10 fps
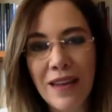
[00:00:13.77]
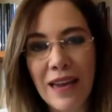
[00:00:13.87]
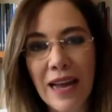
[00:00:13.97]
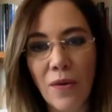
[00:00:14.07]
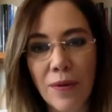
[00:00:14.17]

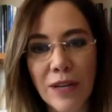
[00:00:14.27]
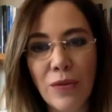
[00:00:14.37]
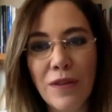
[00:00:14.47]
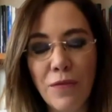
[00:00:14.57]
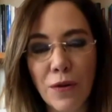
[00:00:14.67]
la
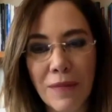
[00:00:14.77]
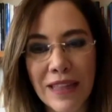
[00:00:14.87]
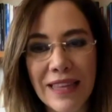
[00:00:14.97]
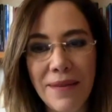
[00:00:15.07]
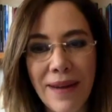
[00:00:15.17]
cobertura
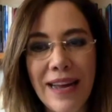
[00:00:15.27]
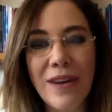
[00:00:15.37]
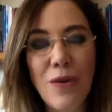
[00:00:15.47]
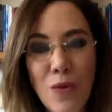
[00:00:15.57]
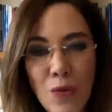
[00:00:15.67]
informativa
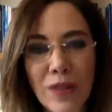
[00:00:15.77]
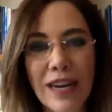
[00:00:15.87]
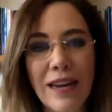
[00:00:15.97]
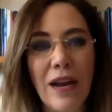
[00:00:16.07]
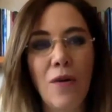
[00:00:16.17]

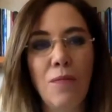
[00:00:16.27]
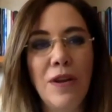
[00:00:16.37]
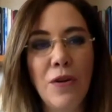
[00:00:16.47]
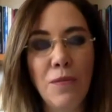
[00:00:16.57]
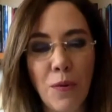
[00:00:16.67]
nutre la
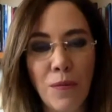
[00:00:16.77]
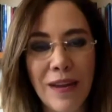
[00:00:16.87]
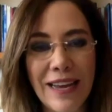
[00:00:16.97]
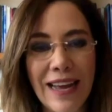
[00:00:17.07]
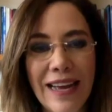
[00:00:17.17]
opinión
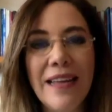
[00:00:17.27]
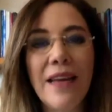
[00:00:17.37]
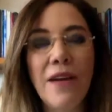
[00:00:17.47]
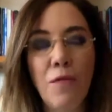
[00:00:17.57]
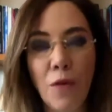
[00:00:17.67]
pública,
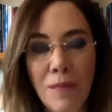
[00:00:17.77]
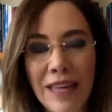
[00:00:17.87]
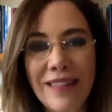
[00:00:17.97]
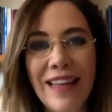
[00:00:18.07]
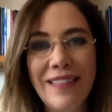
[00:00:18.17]

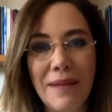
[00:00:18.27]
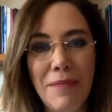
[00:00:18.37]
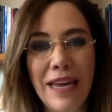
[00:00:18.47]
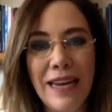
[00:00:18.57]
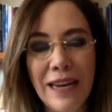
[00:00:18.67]
fomenta
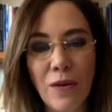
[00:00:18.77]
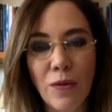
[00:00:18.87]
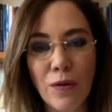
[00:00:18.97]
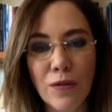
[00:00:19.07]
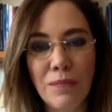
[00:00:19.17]
también el
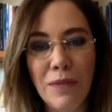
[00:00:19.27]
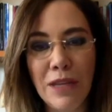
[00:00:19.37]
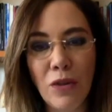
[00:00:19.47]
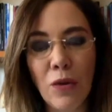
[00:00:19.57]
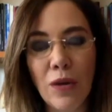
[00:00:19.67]

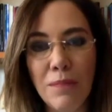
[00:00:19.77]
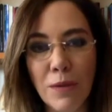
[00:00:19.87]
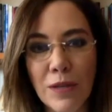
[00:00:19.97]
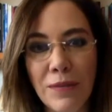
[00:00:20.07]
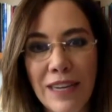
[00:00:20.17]
conocimiento y
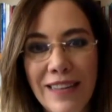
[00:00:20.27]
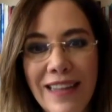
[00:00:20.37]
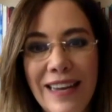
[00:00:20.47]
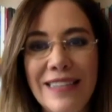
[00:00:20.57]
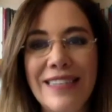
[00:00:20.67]

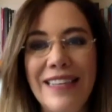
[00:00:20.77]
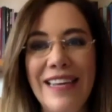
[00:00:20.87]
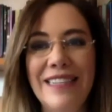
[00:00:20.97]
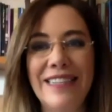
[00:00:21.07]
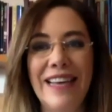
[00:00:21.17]
posibilita la
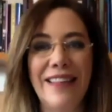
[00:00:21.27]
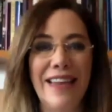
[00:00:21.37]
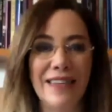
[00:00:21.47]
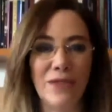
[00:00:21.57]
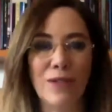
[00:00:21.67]
incidencia de
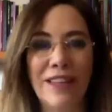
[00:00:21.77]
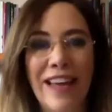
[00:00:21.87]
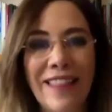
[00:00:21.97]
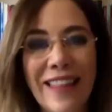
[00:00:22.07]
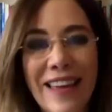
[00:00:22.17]
la
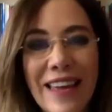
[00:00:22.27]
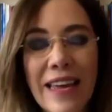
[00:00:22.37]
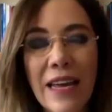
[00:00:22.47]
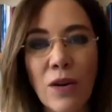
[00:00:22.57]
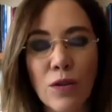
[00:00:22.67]
sociedad
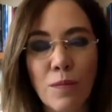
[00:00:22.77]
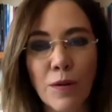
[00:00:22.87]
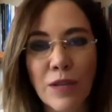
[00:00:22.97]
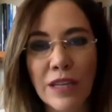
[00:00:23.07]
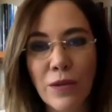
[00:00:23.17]
en los
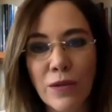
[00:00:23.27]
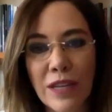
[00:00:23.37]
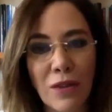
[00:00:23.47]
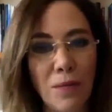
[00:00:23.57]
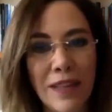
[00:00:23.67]
procesos de
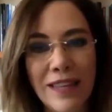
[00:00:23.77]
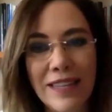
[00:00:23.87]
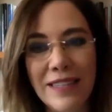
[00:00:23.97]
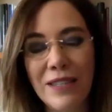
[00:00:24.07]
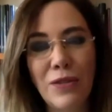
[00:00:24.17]
toma de
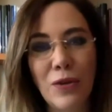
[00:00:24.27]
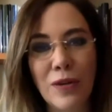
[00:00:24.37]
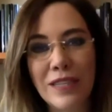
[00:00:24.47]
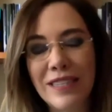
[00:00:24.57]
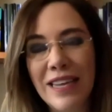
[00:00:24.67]

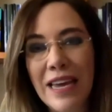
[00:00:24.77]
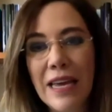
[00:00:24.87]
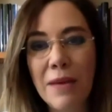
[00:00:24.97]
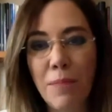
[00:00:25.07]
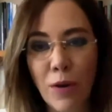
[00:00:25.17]
decisiones.
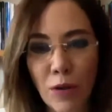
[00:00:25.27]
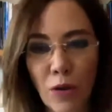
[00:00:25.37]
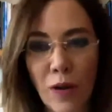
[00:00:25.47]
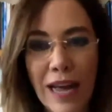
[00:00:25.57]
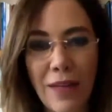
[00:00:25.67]
Y por
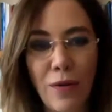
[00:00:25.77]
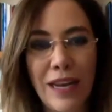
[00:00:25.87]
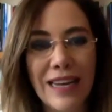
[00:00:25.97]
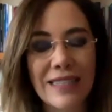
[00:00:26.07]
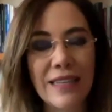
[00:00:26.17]
otro lado, el
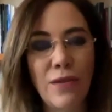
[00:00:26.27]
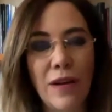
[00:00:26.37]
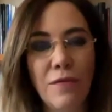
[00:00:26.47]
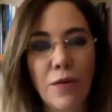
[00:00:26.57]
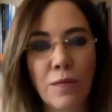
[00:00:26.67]
acceso a la
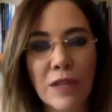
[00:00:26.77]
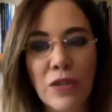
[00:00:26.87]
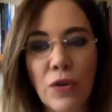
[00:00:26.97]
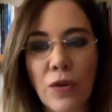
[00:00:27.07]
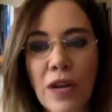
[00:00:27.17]

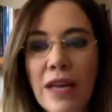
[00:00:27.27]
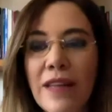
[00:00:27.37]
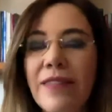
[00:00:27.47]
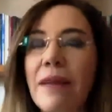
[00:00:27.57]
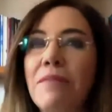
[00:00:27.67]
información
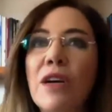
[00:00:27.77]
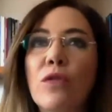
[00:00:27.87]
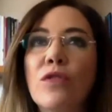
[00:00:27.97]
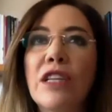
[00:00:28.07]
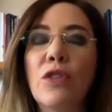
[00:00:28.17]
también
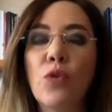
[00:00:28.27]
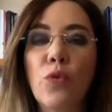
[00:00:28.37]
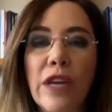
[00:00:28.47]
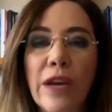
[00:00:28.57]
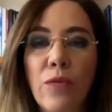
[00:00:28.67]

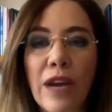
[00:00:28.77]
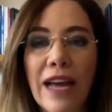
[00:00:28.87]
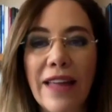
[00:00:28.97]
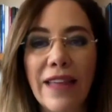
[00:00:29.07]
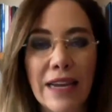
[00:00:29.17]
constituye
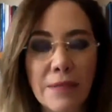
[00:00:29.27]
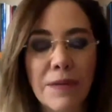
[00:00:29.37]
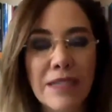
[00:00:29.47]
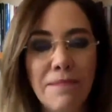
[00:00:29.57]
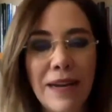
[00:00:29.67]
una de las
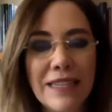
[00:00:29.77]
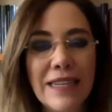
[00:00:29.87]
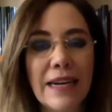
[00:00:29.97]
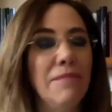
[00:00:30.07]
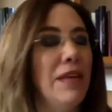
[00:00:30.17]
principales
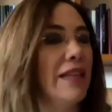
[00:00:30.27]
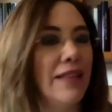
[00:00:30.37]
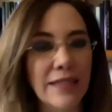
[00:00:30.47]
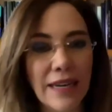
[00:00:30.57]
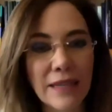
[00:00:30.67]

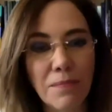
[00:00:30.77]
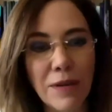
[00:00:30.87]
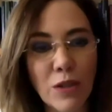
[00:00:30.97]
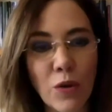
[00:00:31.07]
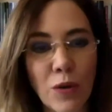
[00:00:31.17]
herramientas de las
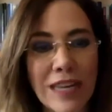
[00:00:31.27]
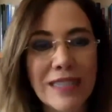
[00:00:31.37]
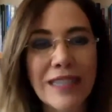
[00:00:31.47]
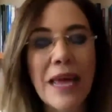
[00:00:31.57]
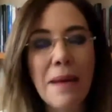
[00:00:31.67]

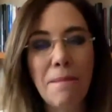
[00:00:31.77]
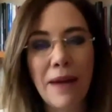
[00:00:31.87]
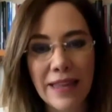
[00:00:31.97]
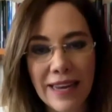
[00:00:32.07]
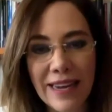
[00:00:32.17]
personas
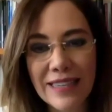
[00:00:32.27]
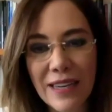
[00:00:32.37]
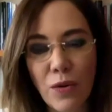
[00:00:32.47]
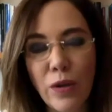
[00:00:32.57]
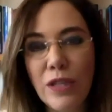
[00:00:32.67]
para llegarse
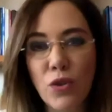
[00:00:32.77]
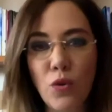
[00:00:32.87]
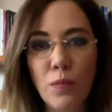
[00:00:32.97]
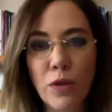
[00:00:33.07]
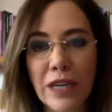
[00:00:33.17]
con
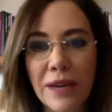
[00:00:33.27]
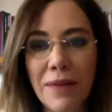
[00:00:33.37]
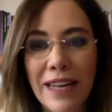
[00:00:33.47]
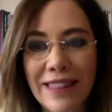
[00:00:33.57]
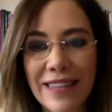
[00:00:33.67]
insumos
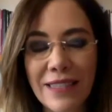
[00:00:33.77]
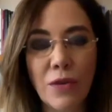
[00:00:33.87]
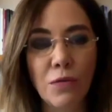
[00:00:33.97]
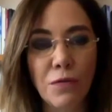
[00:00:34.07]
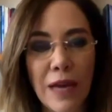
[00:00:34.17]
relevantes,
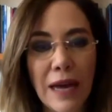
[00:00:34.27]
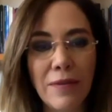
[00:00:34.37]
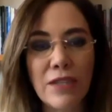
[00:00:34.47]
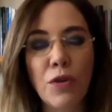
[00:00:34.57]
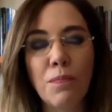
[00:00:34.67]

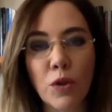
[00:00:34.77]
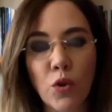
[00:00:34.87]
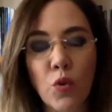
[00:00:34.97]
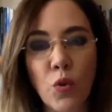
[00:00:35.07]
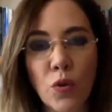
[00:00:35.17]
confiables y
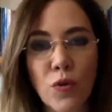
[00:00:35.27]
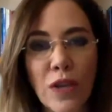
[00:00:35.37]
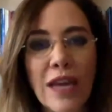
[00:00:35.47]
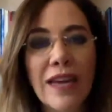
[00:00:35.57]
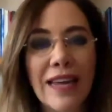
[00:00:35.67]
oportunos
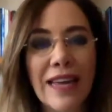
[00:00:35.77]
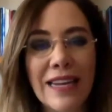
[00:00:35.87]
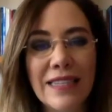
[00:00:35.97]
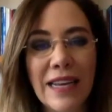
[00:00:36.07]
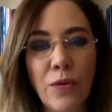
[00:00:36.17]
que
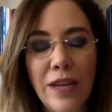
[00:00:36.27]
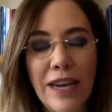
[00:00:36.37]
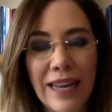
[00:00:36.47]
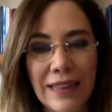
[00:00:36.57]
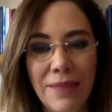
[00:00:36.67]
les ayuden a
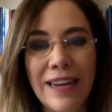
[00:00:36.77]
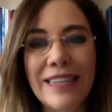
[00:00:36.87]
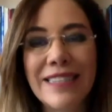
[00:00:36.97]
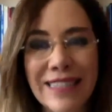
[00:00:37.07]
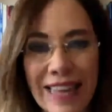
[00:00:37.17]
activar
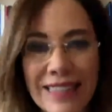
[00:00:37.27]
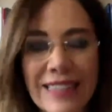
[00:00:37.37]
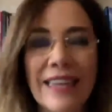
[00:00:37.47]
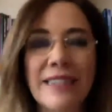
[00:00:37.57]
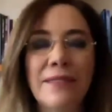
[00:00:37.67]

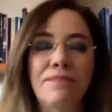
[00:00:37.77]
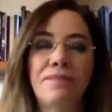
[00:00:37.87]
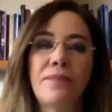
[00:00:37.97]
instancias